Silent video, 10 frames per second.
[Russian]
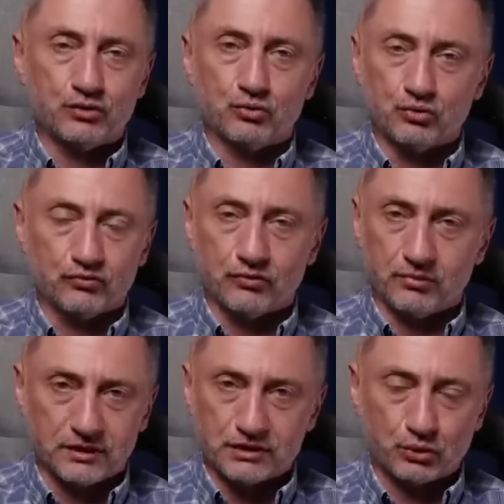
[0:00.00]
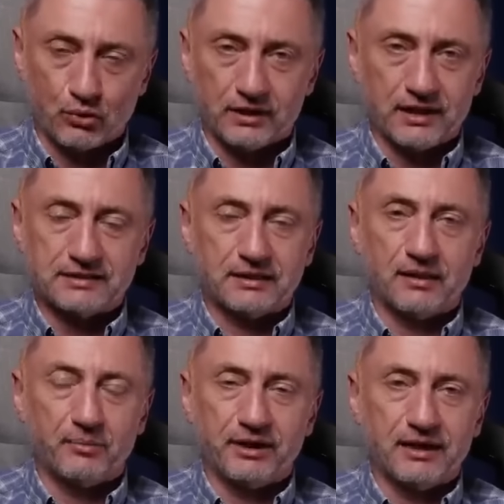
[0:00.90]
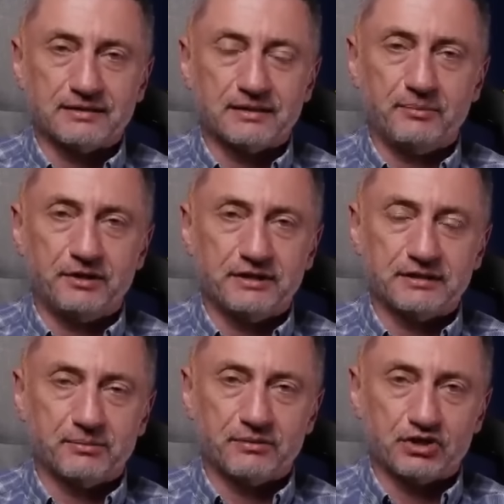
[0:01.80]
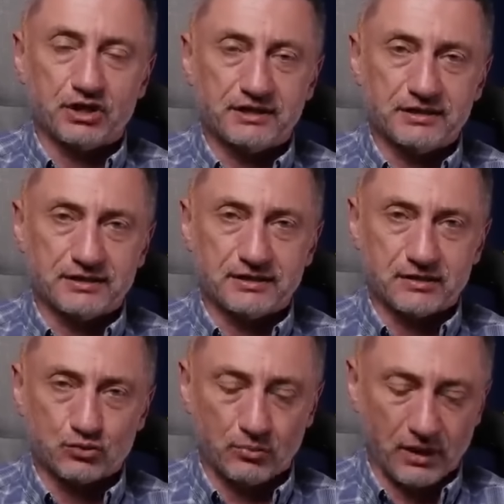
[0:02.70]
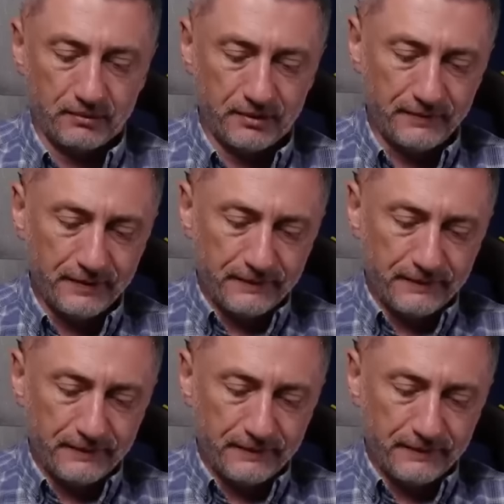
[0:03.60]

но тут вот было строго-настрого приказано министрам держать язык за зубами.